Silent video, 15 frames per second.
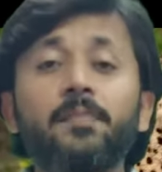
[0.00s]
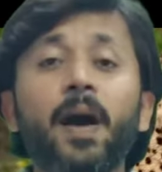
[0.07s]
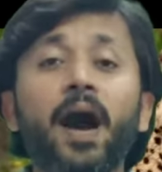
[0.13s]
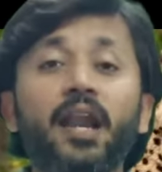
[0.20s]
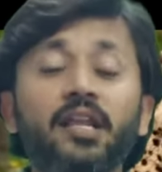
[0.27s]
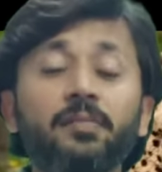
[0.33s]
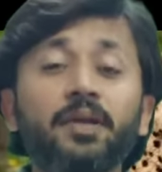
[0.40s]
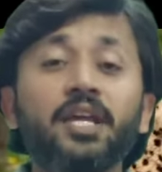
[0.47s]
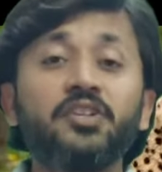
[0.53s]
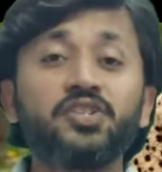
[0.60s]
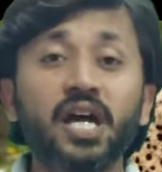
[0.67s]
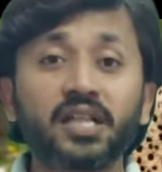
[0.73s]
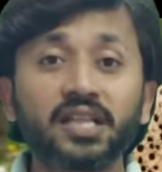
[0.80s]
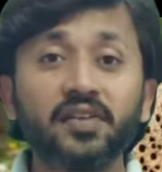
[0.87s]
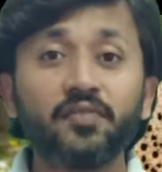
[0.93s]
भारत में ये
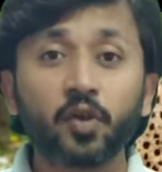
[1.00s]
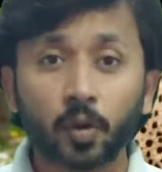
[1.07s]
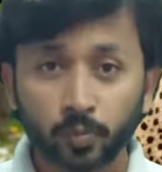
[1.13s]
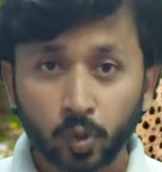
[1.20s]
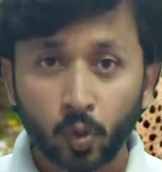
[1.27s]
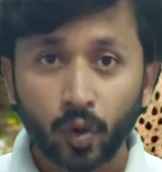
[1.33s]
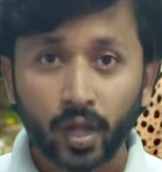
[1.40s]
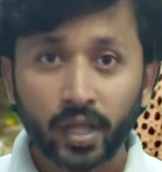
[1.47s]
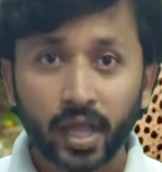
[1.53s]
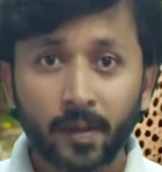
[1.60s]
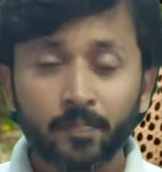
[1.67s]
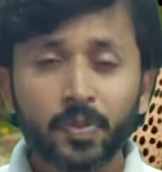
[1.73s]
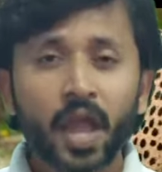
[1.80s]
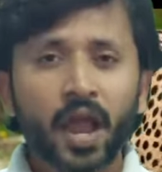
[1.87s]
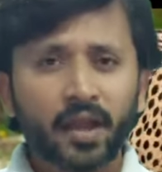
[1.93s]
जाति विलुप्त हो गई है
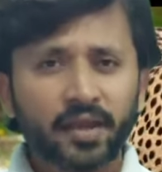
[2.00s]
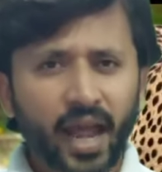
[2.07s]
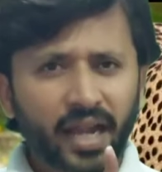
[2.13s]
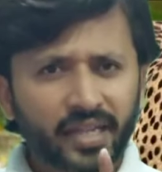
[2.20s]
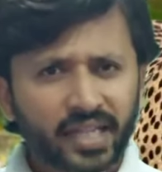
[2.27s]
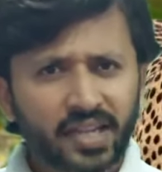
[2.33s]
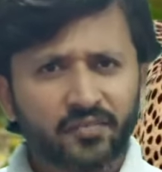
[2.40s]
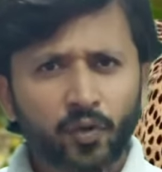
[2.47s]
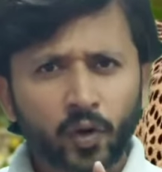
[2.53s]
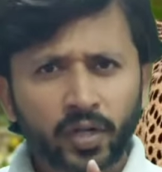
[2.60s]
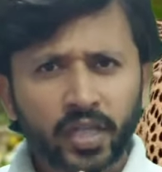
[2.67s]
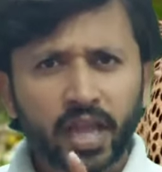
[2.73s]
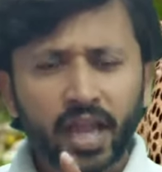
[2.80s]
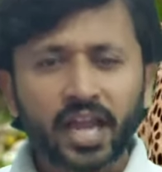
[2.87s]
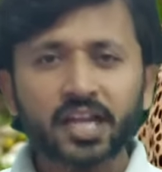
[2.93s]

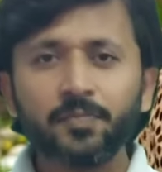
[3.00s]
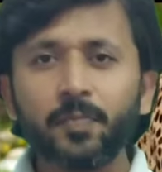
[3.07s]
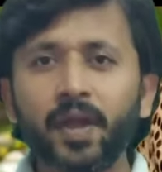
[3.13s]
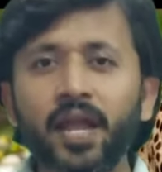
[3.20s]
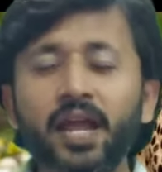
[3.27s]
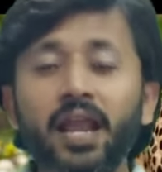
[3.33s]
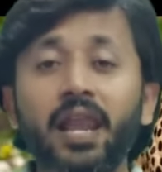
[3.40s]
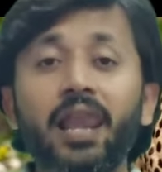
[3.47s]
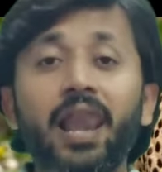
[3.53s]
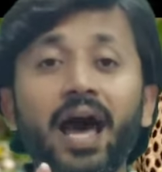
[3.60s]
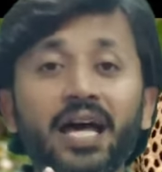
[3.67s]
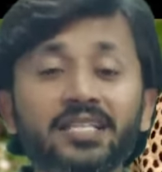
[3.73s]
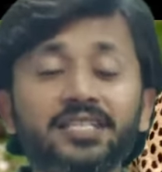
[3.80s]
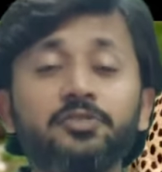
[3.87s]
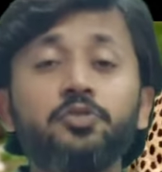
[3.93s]
1948 में
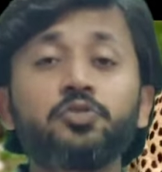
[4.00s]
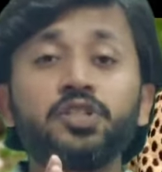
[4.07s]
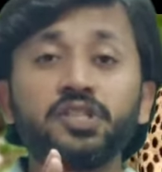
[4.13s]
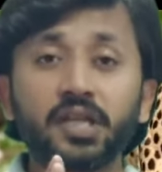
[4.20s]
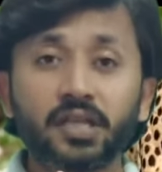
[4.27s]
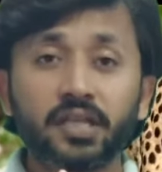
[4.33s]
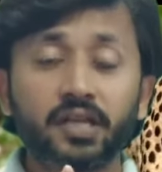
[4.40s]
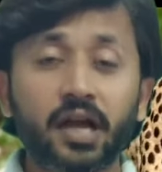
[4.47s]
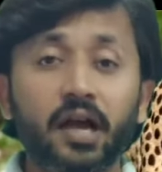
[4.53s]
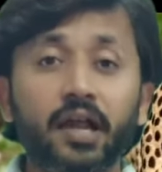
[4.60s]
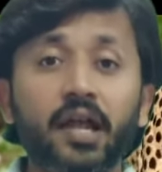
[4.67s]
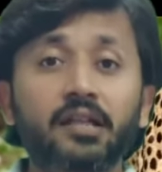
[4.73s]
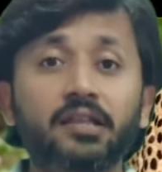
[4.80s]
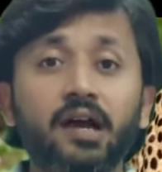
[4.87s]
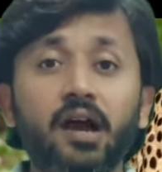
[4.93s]
लास्ट जो चीता देखा
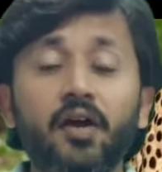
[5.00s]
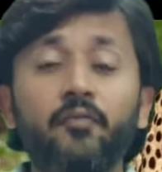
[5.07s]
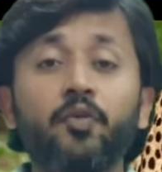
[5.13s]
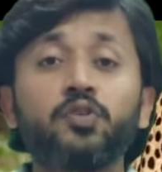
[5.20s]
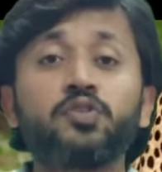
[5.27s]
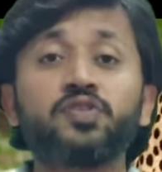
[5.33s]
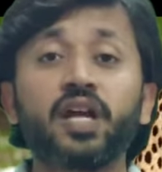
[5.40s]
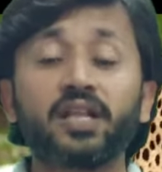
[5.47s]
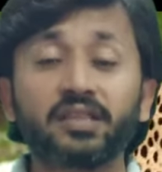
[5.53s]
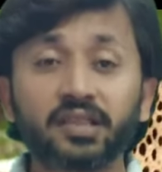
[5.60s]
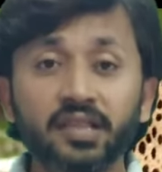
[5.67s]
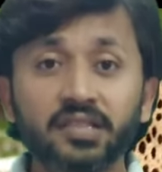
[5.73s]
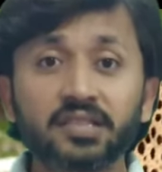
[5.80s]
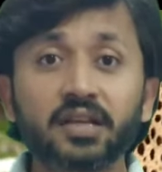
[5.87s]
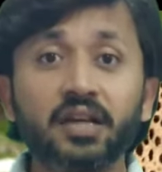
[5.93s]
गया था वो
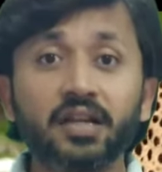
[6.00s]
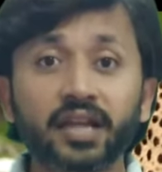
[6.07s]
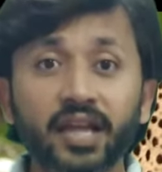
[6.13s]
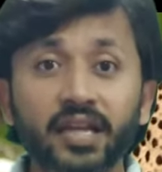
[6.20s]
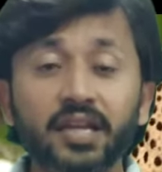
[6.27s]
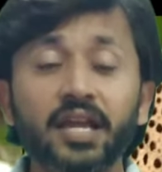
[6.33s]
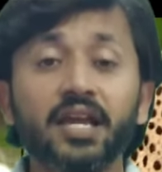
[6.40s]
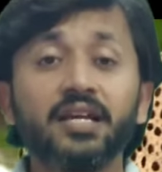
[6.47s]
छत्तीसगढ़ के